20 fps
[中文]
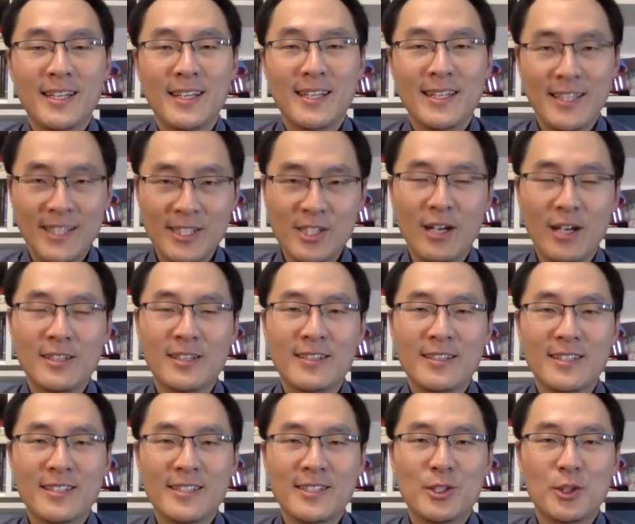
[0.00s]
以上
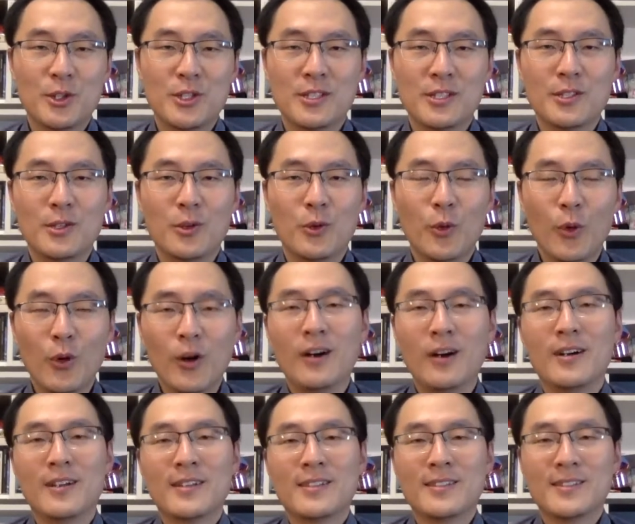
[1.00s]
呢，就是
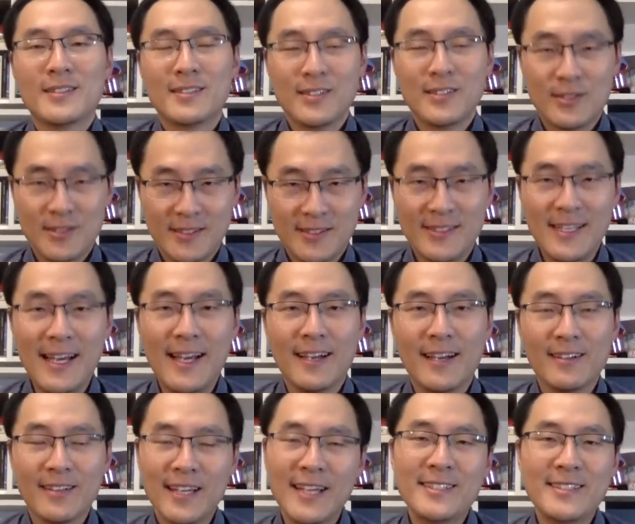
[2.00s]
我在
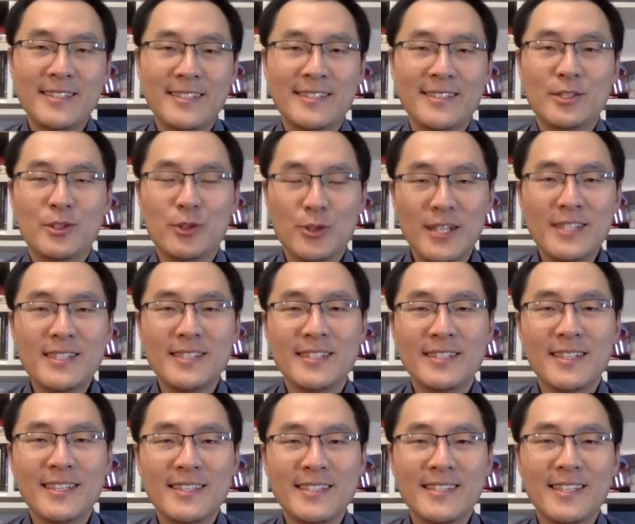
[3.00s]
Glendon 学
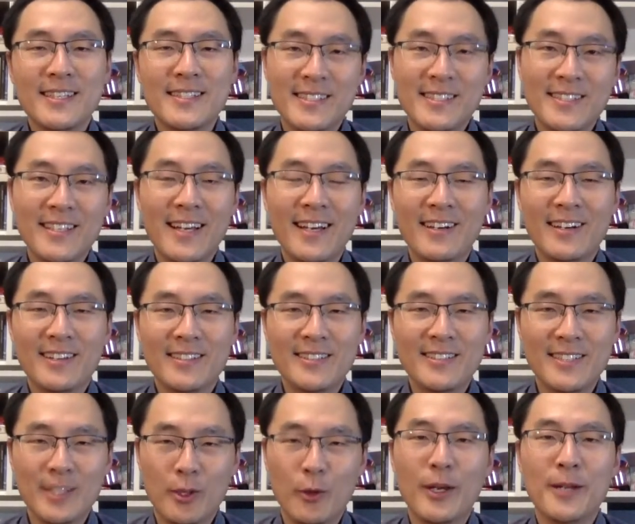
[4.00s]
习的一些经验和
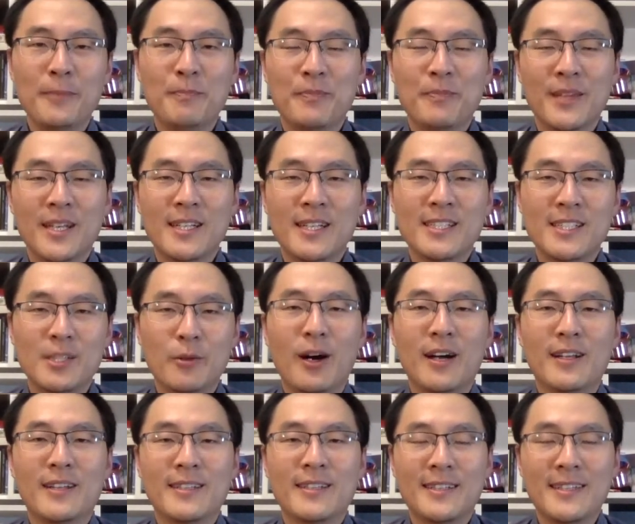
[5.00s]
体会，希
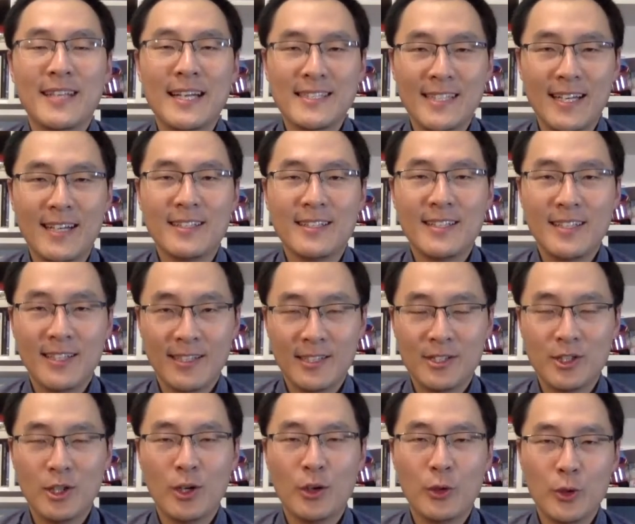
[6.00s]
望大家听了
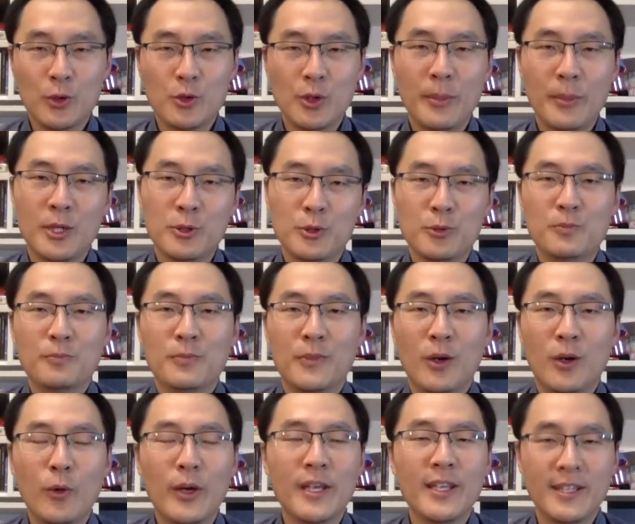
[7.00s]
之后有所帮助。
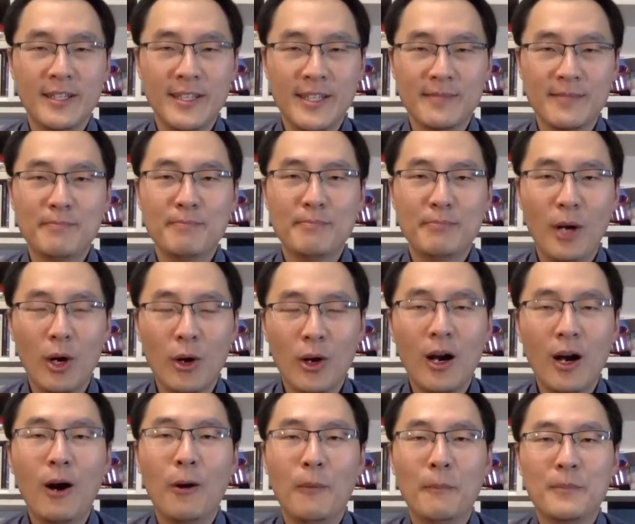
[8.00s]
欢迎您报
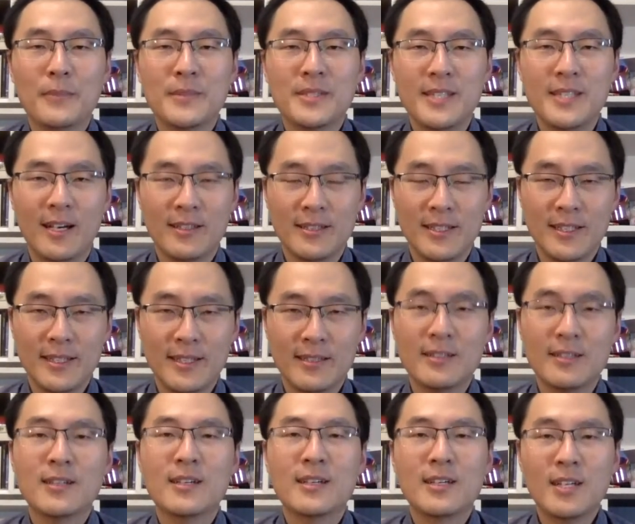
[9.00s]
考这样的一
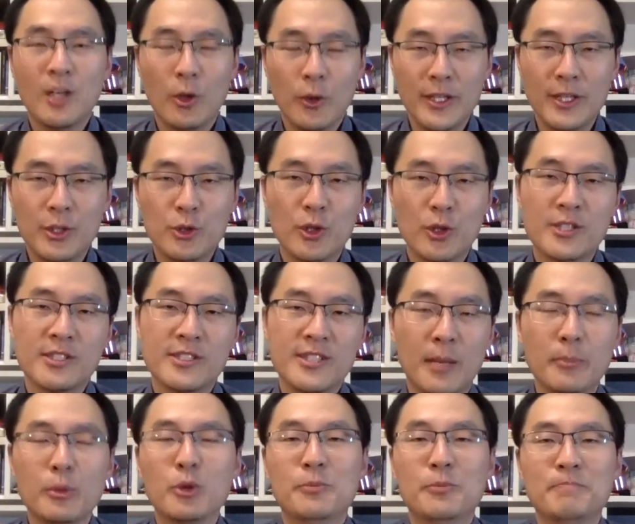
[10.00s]
个口译硕士
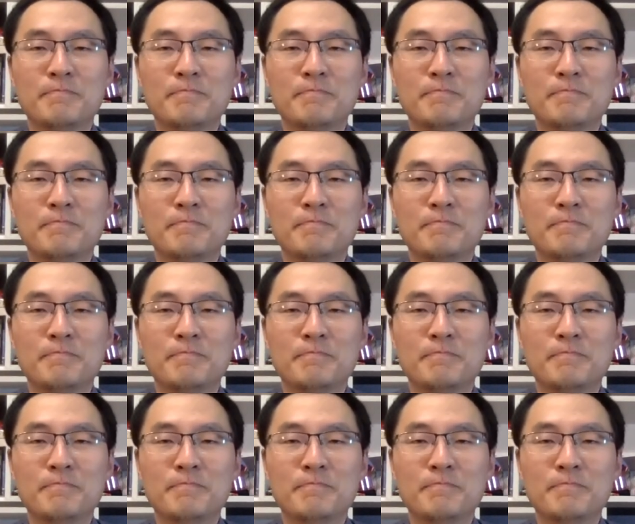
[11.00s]
项目。